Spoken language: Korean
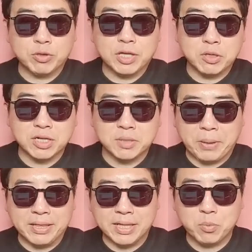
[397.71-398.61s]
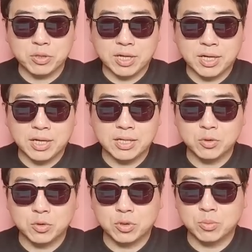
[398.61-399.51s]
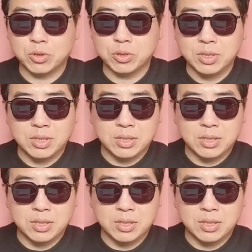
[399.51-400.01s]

세력이 급했나 보다 또 뭐